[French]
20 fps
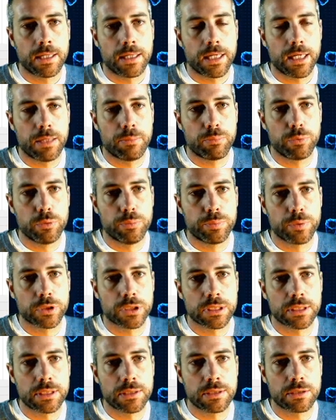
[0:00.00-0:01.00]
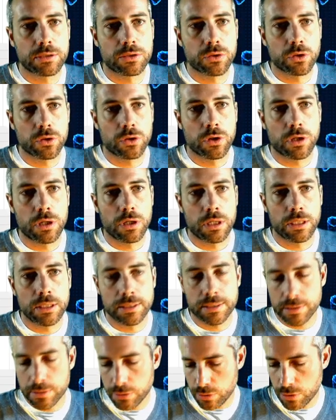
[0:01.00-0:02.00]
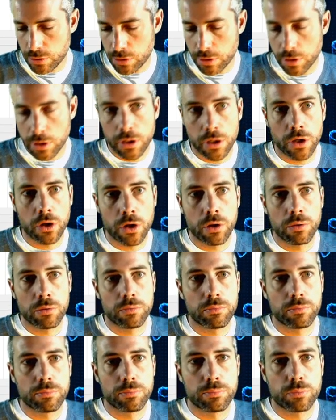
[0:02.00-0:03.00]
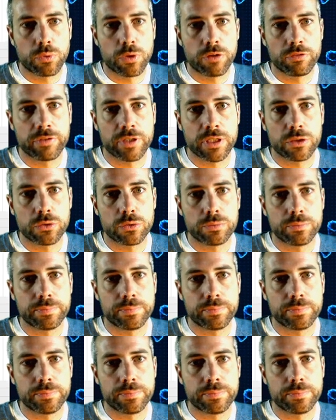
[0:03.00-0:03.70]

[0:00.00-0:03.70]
est plus petite que liste 1.value.